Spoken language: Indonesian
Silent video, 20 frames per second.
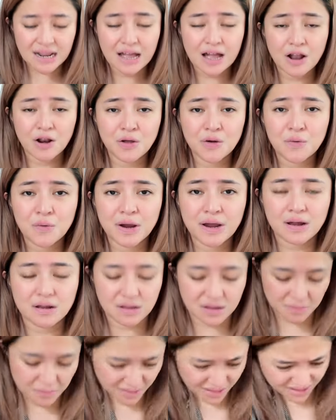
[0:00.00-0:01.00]
kalau gue
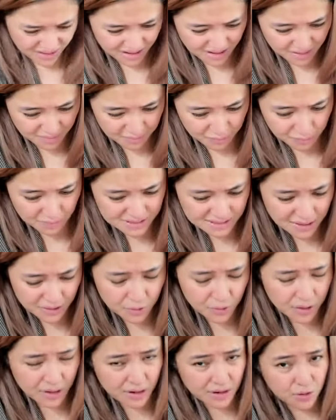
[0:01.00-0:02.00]
gimana ya masa
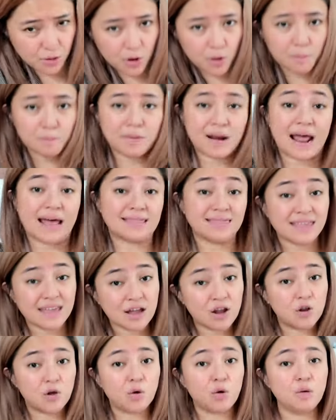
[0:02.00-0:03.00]
gue kalau berarti
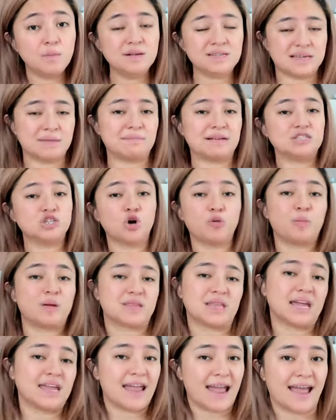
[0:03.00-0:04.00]
kalau gue bisa menjawab
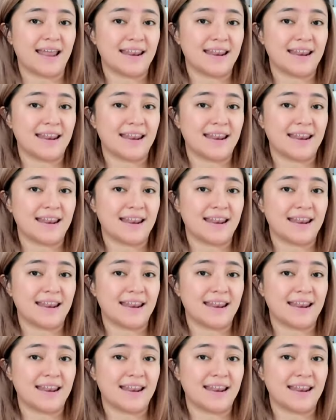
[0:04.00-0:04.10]
pertanyaan